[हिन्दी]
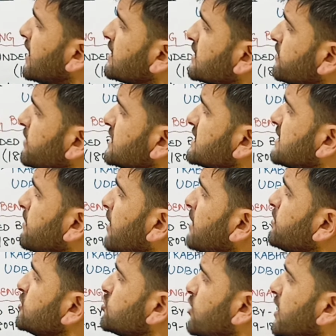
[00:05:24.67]
अहतम सभा
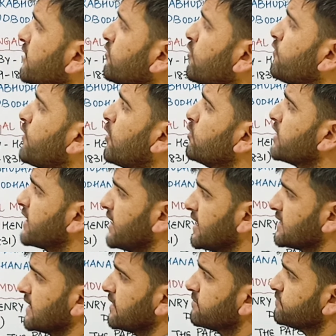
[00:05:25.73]
भी जो है वो फाउंड
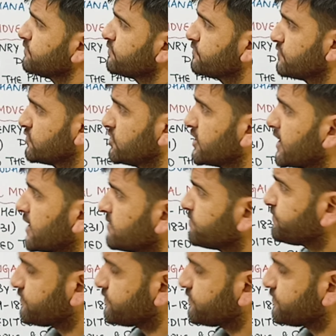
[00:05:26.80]
किया था ठीक है